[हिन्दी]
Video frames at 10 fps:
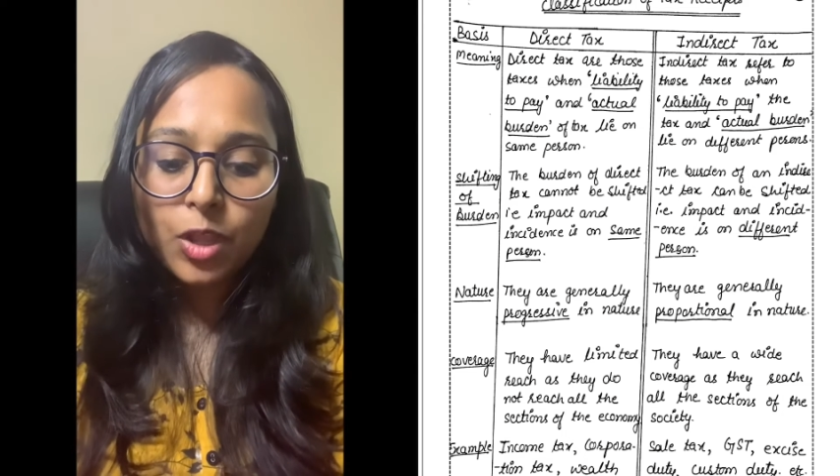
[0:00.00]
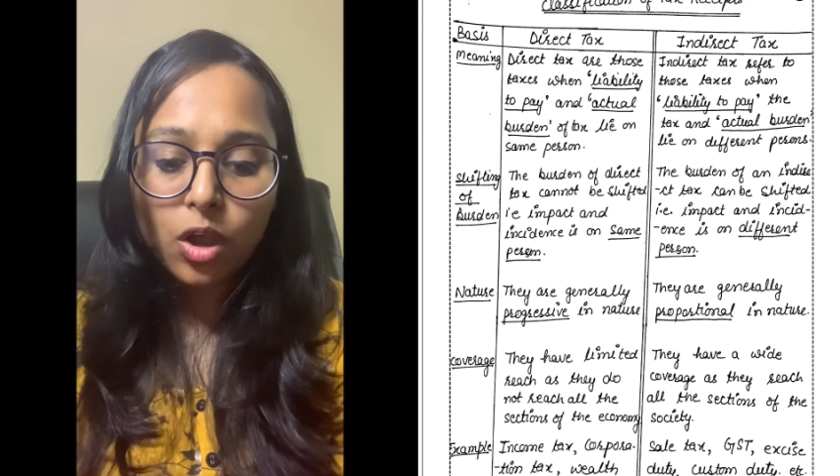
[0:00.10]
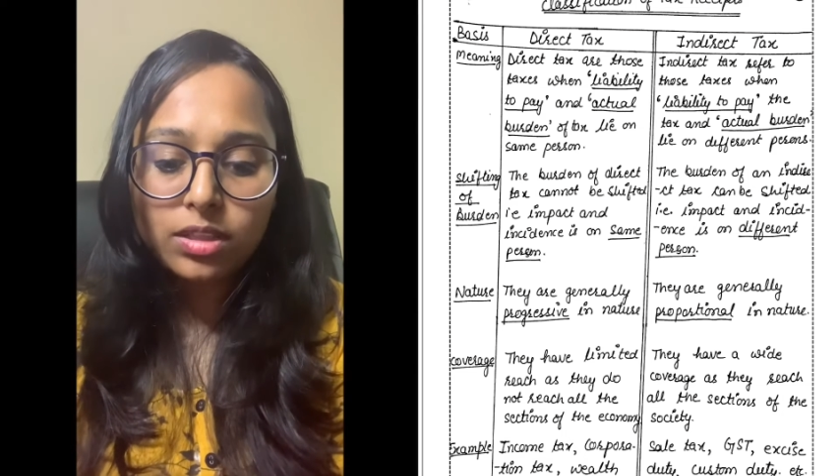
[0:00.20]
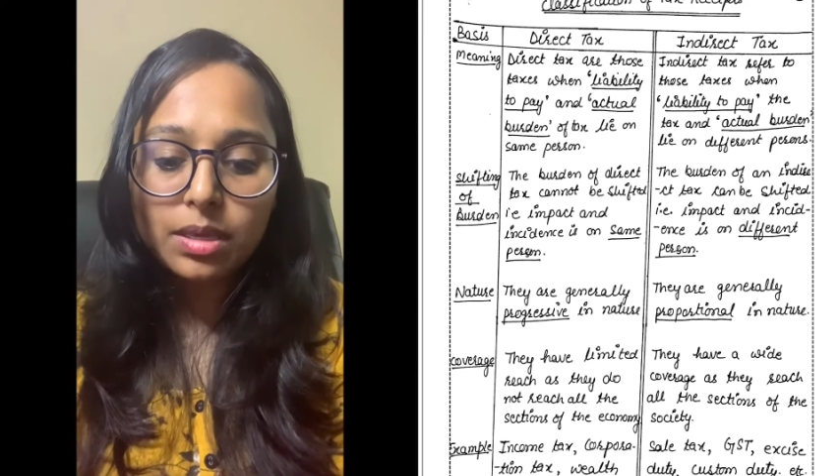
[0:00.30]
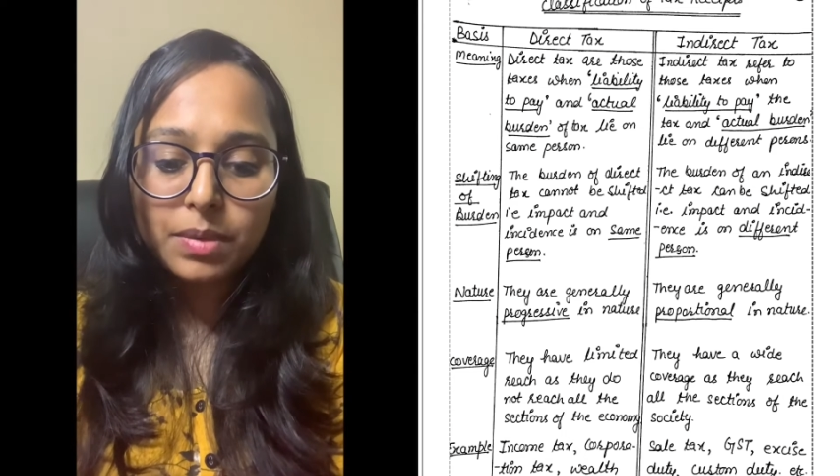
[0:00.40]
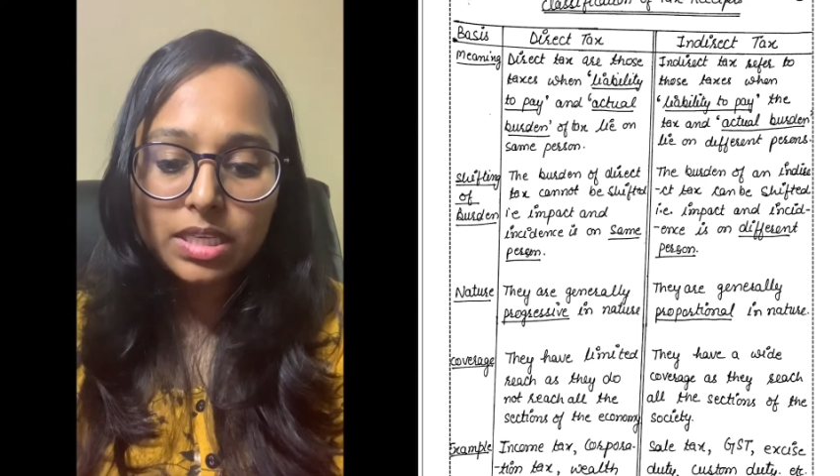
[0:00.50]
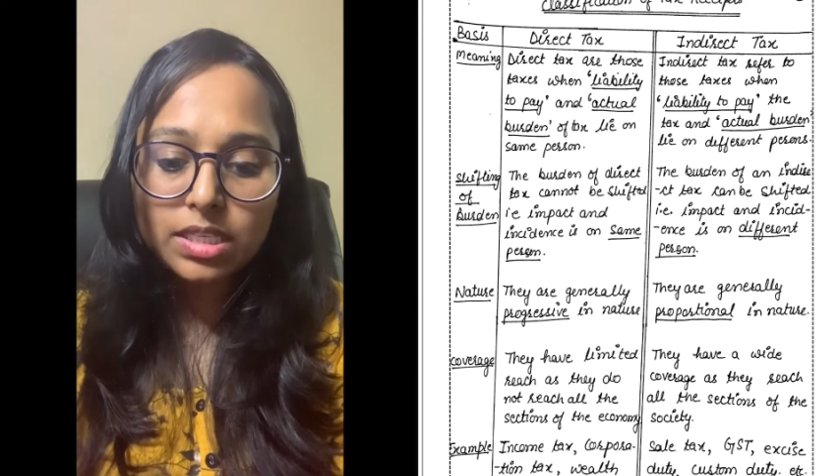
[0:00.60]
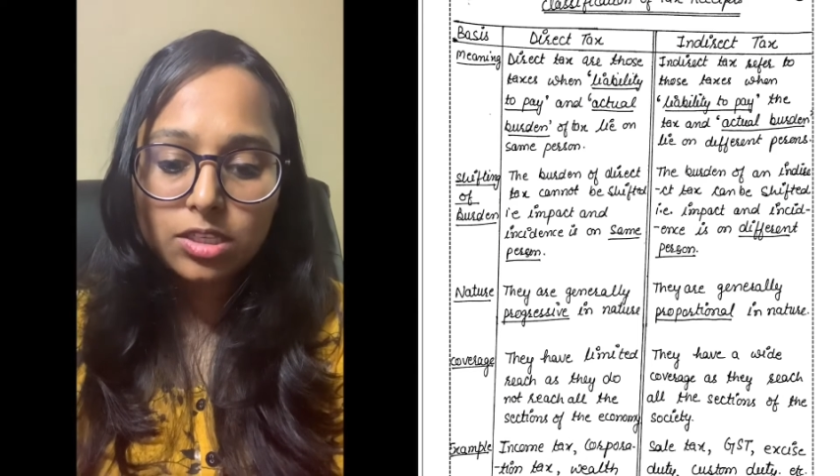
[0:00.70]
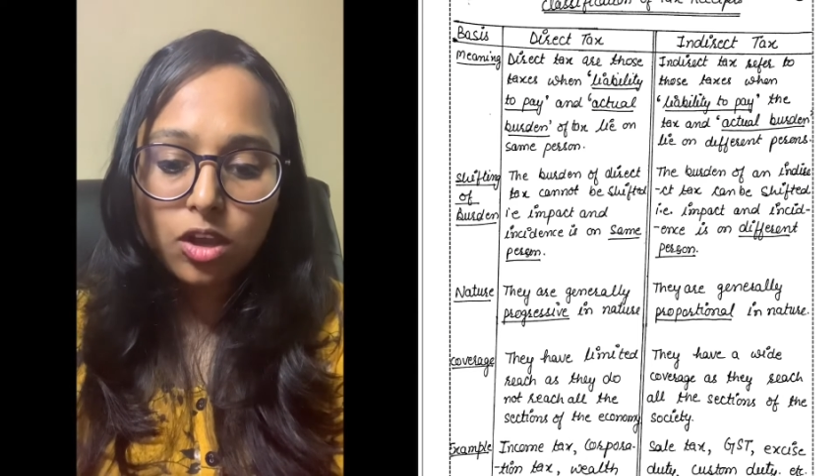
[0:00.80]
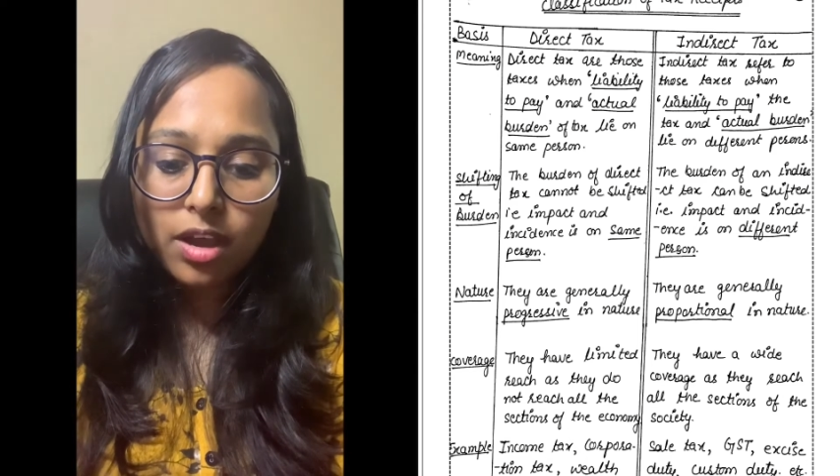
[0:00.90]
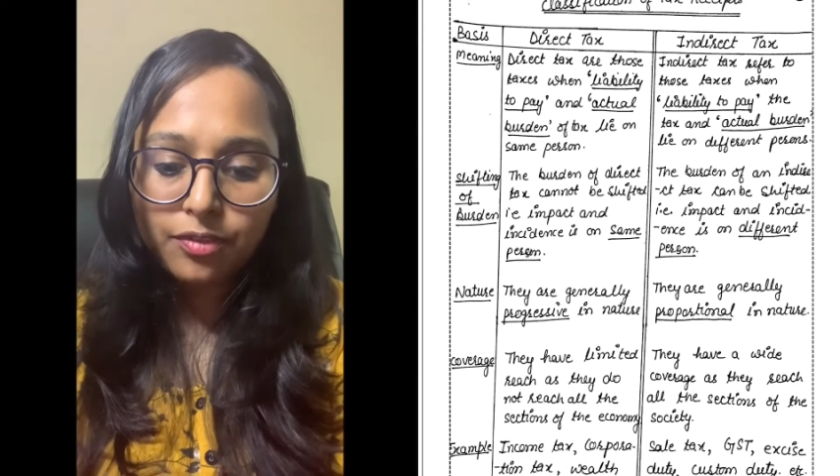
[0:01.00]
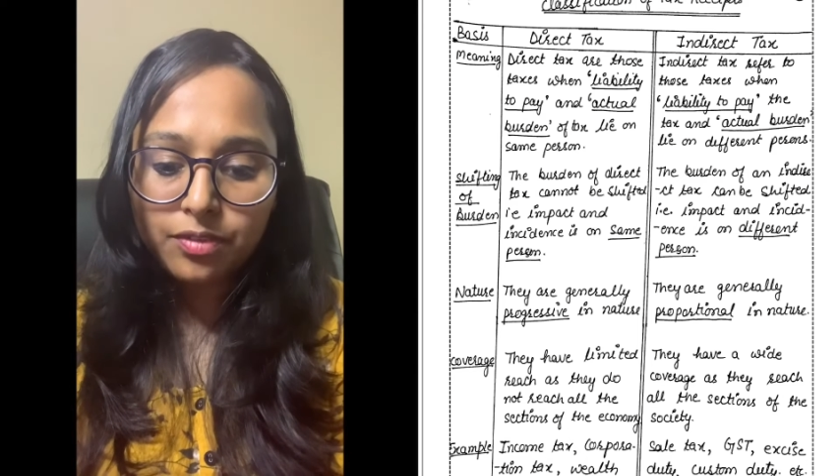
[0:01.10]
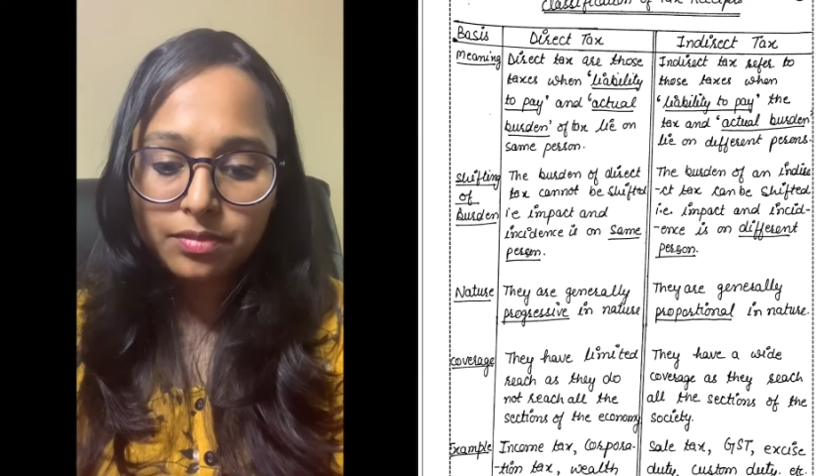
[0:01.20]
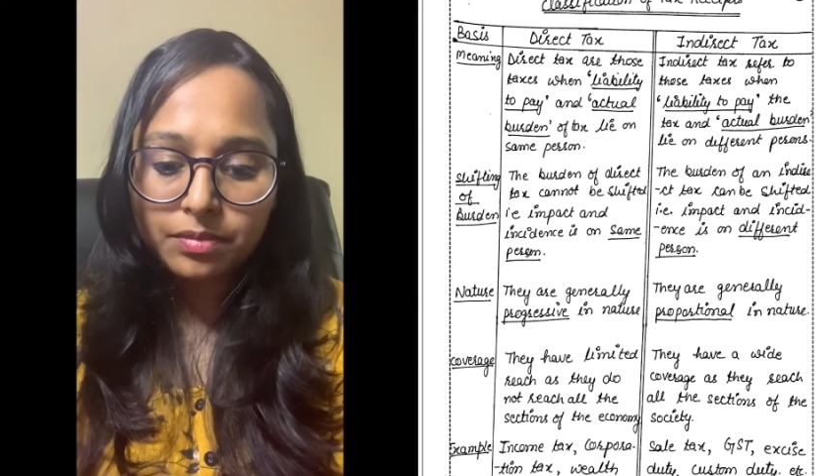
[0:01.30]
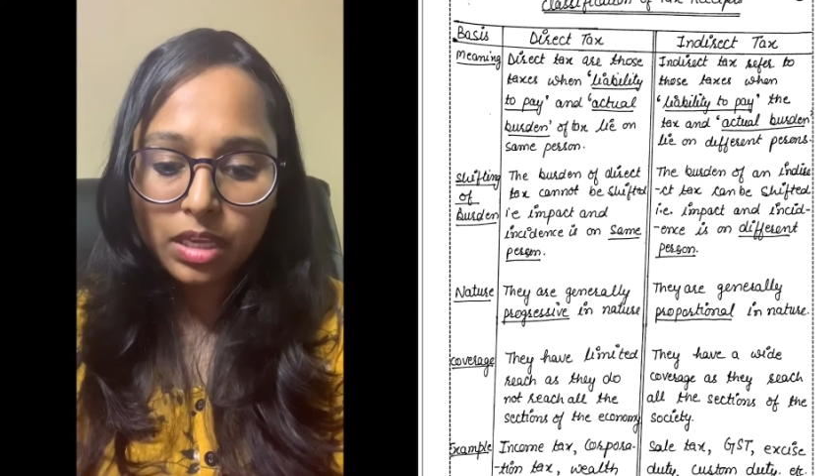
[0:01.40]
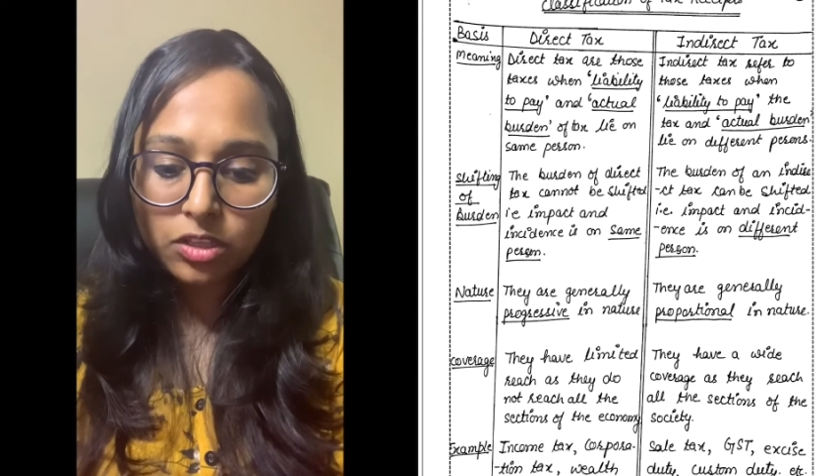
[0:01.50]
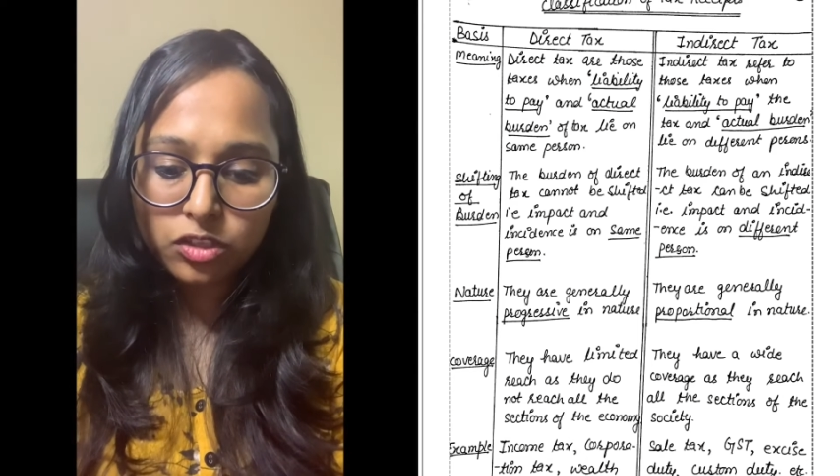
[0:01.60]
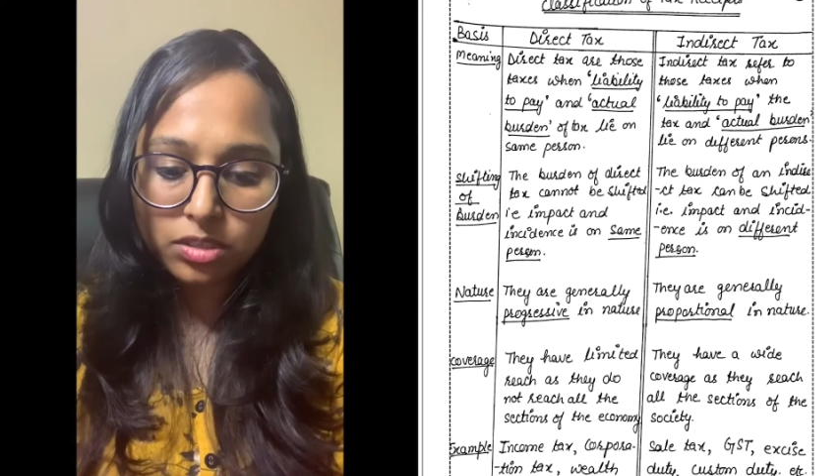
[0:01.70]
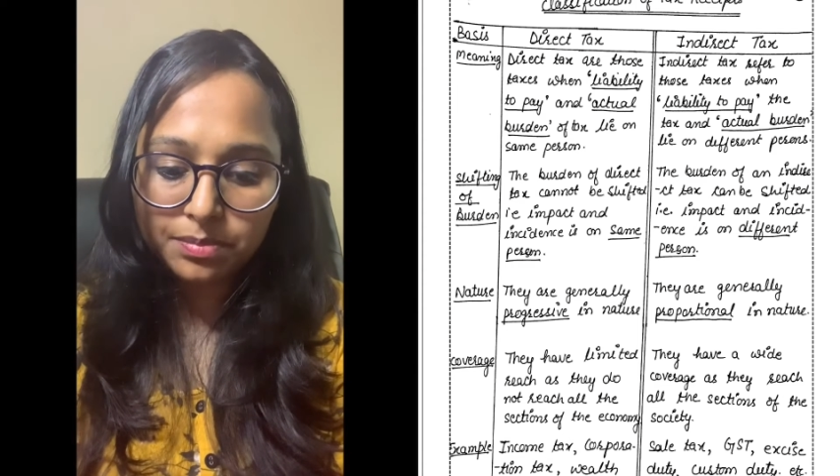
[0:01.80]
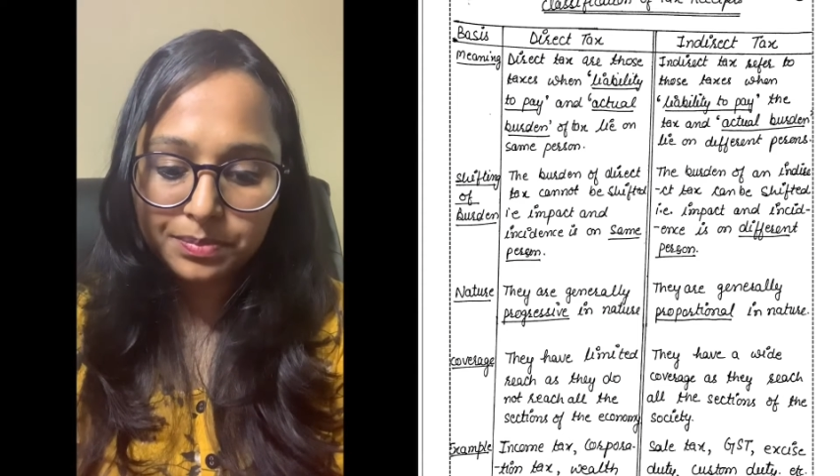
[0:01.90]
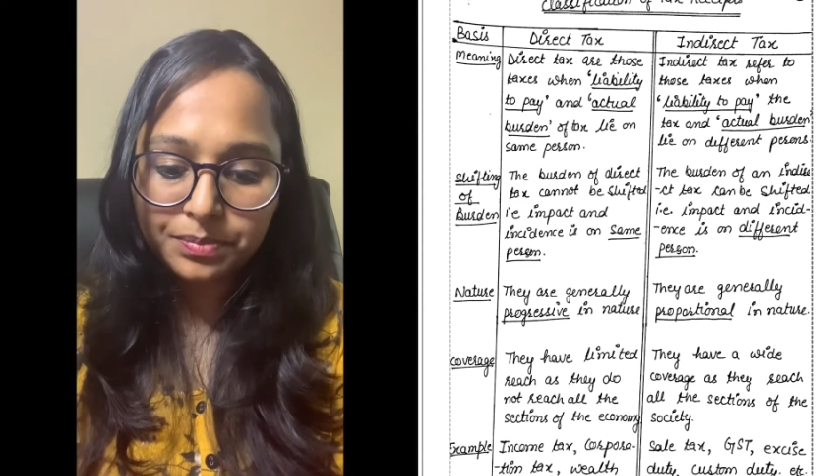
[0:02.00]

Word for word: on the basis of nature